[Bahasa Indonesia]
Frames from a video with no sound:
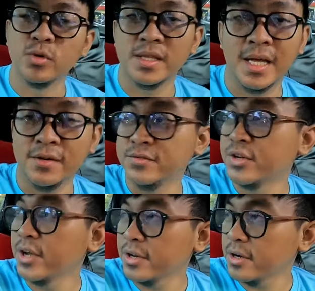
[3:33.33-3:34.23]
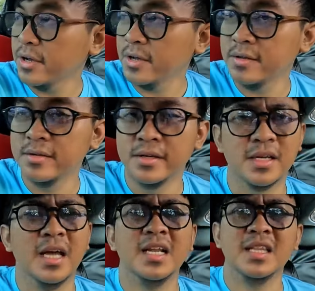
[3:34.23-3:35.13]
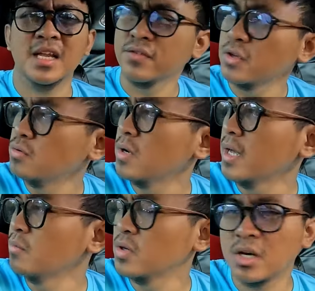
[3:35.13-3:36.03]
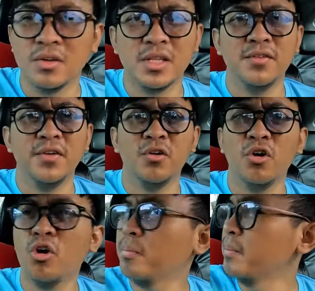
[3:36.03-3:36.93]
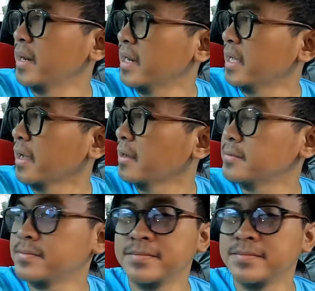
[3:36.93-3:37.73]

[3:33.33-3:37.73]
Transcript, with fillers: udah tarif cerek ya karena tarifnya juga ya mungkin kalau tarifnya kokop beda ya